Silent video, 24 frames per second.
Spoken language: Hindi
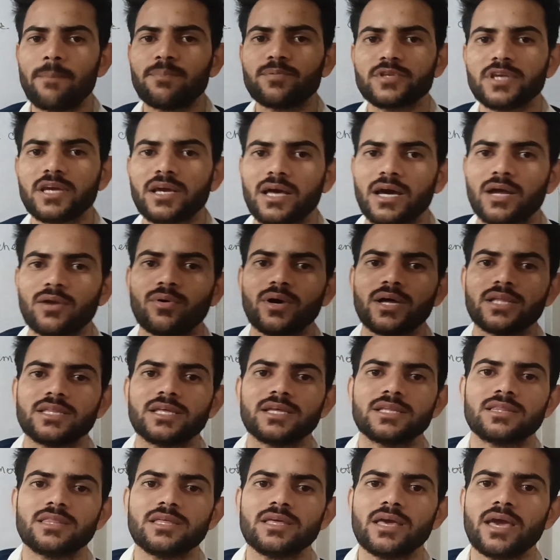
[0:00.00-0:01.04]
आपसे करवा
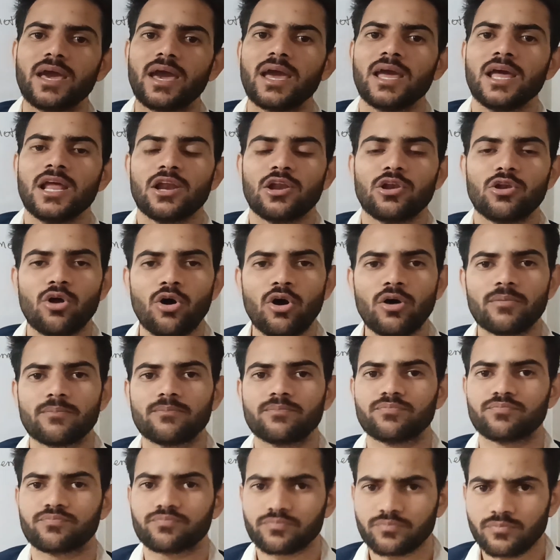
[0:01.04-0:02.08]
देती है
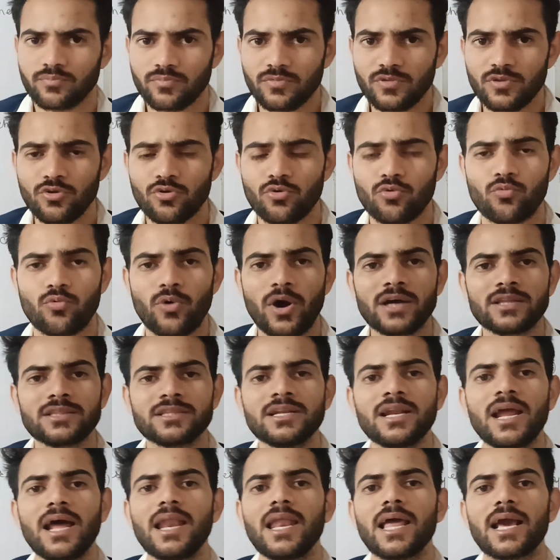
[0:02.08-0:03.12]
लोग
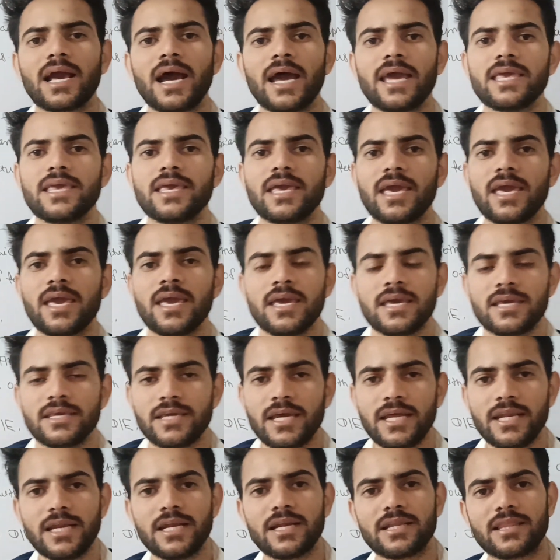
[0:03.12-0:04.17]
वक्त ना लगाइए
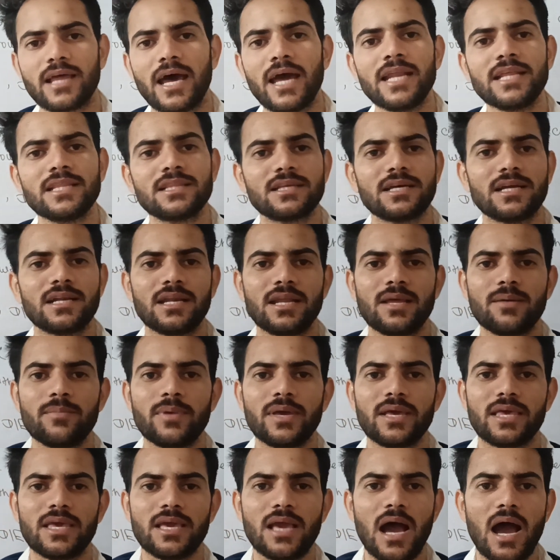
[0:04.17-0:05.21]
ये निर्धारित करने
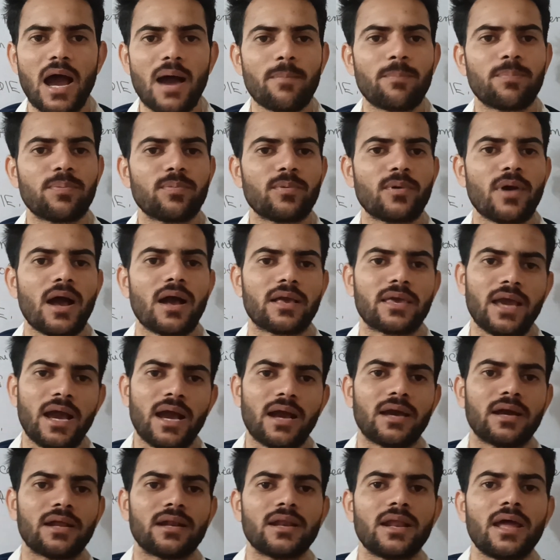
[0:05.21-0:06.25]
में कि आपका
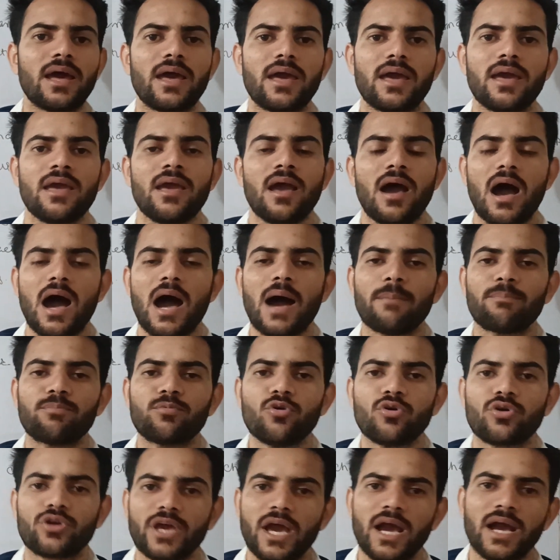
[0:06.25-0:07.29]
क्या करना है
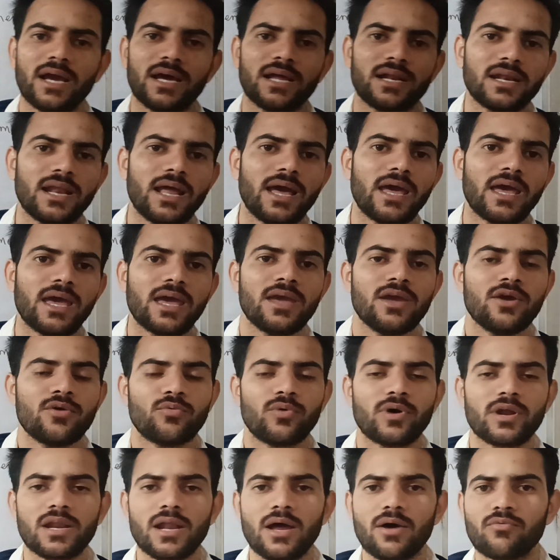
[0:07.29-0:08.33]
आपको क्या करना है
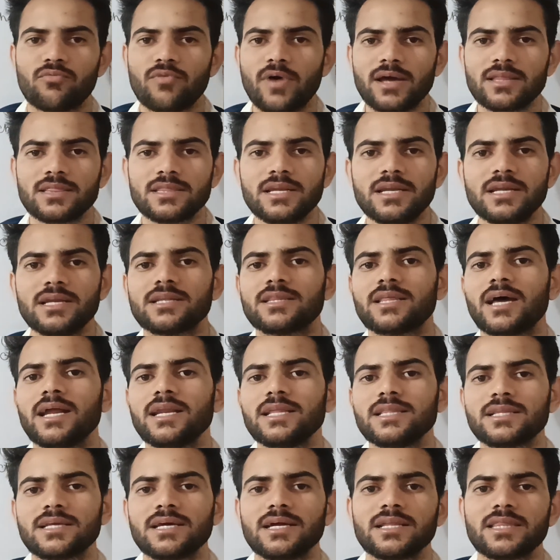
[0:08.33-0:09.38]
वरना वक्त
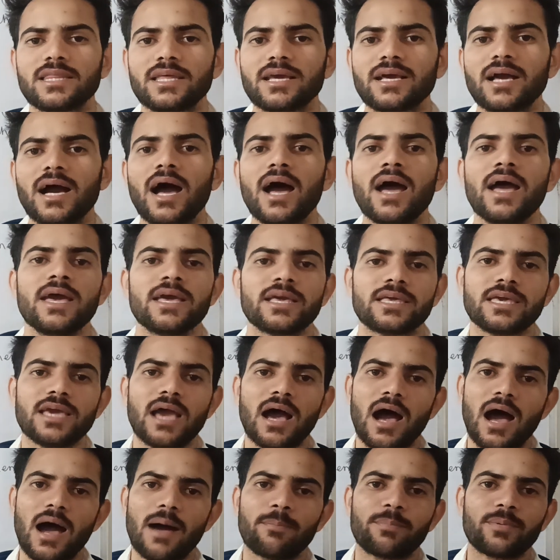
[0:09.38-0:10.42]
निर्धारित कर देगा
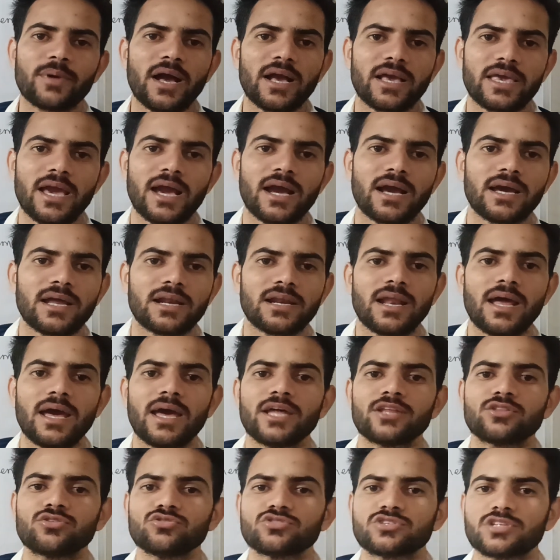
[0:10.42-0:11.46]
कि आपका क्या करना
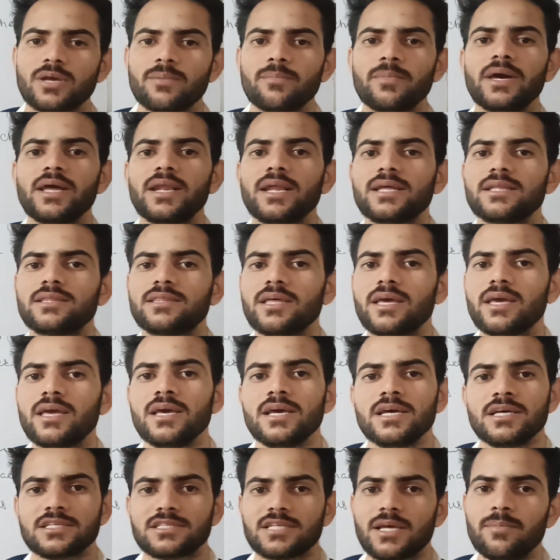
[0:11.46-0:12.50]
है तो समय रहते
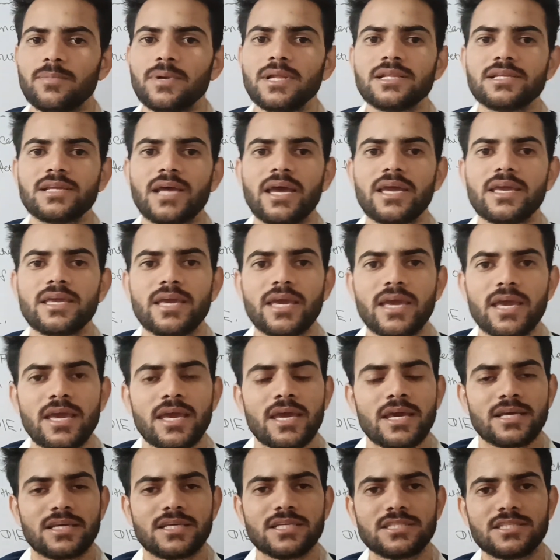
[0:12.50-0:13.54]
समझ जाइए
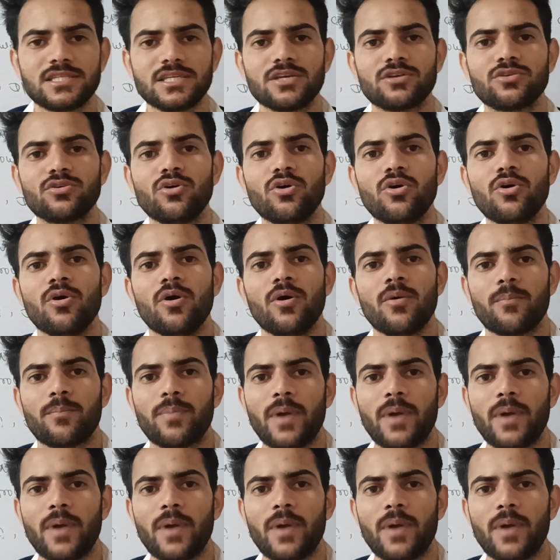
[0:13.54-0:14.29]
किसी को